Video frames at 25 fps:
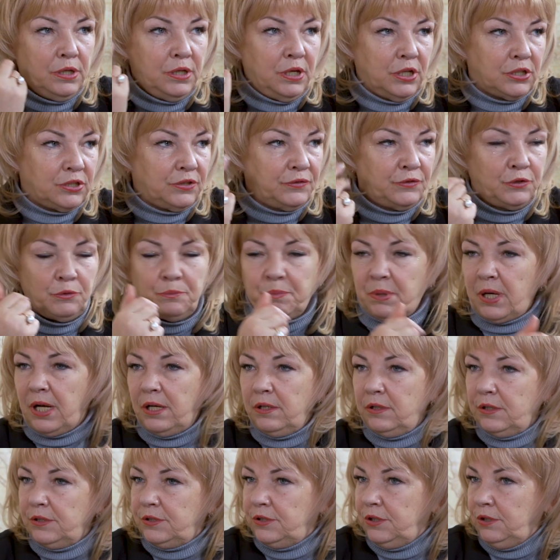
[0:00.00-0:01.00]
я же все
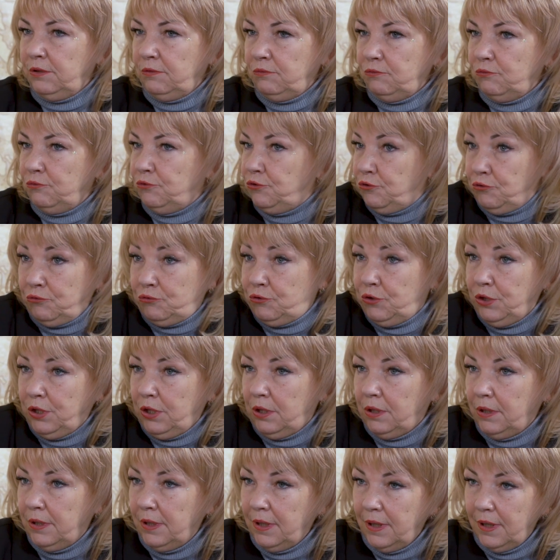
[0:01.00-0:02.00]
правильно делаю, что же я,
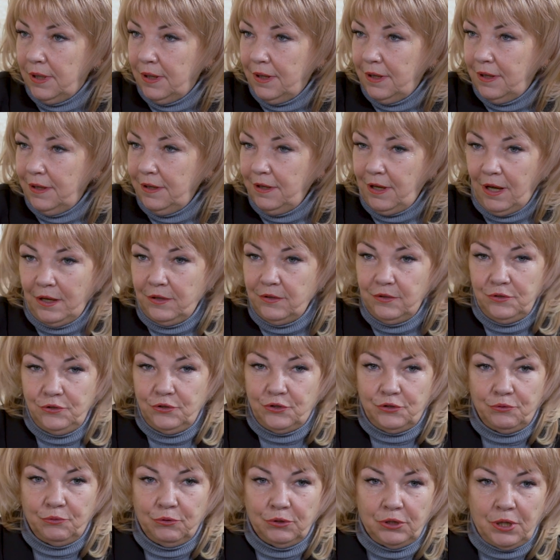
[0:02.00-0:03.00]
mm-hmm. я
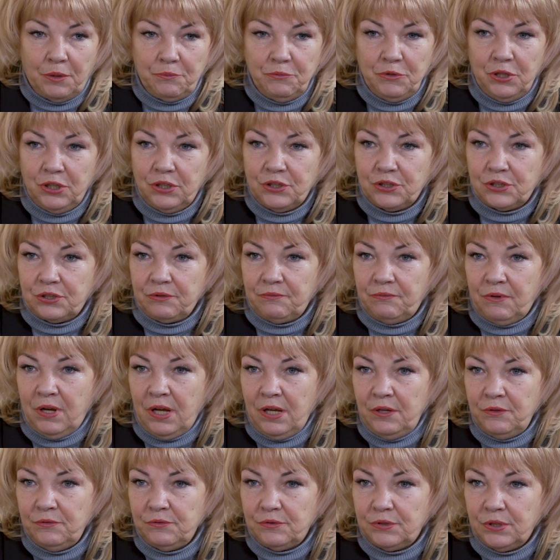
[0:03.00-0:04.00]
ничего там не
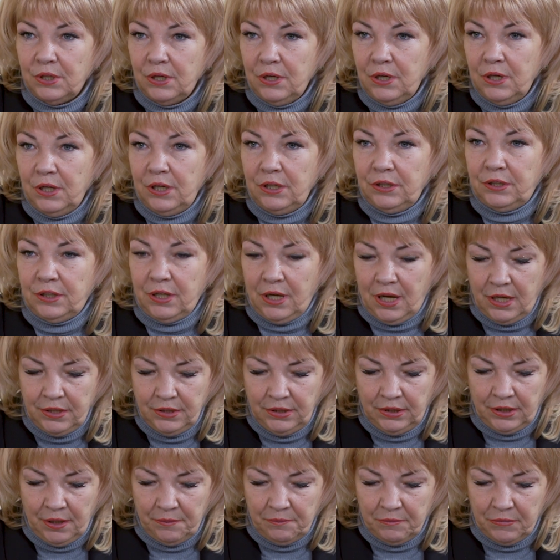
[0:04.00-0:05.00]
наживаюсь это
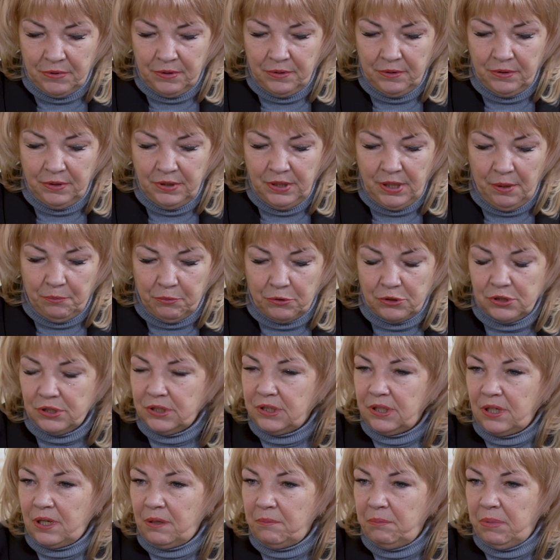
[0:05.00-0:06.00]
они там, э, я просто
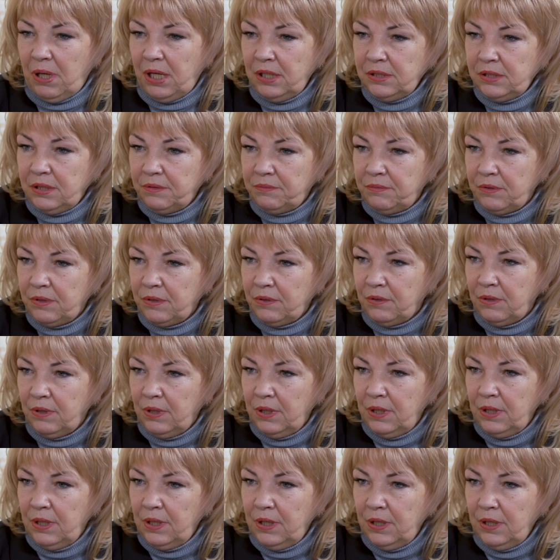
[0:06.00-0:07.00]
зарабатываю.
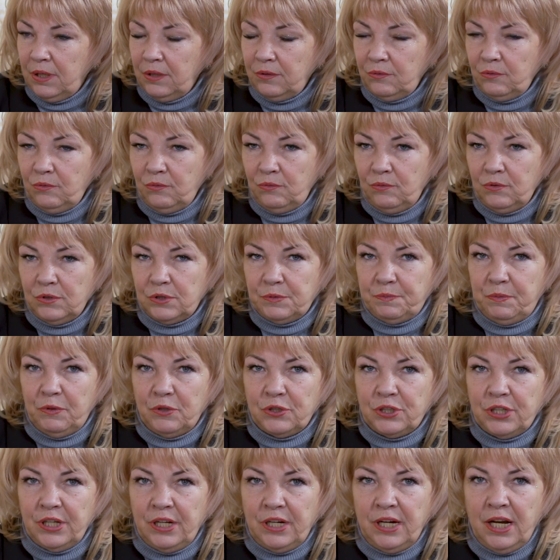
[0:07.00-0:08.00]
Угу. Но
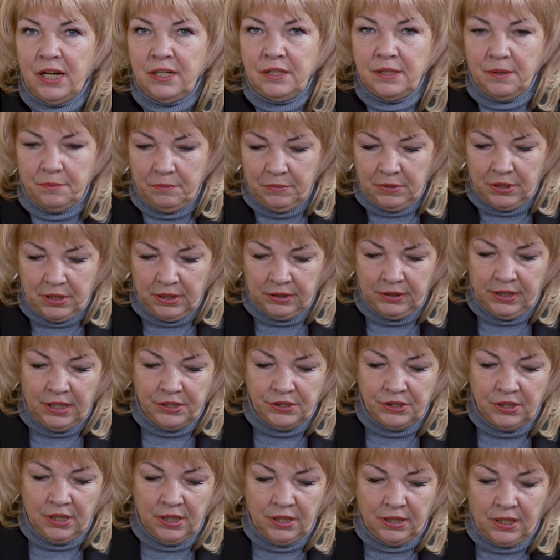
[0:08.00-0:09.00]
сплошь и рядом, когда
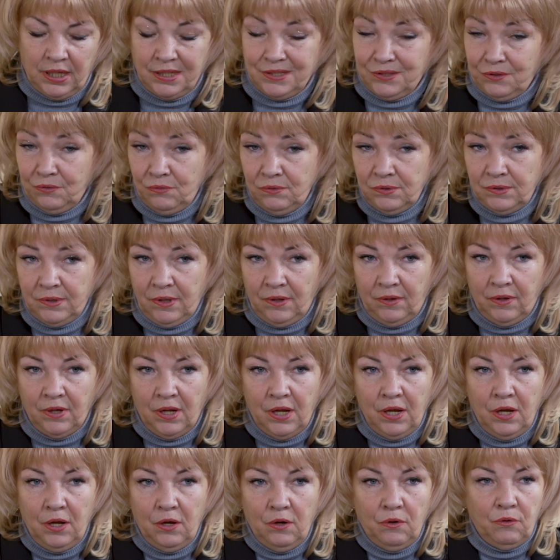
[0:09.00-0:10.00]
человек осознан,
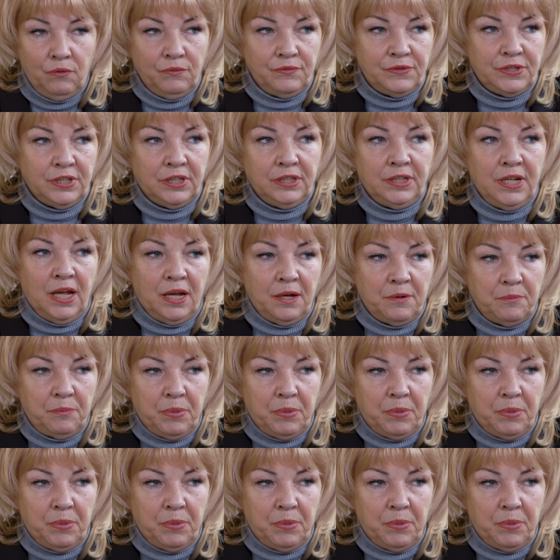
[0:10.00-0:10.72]
он всегда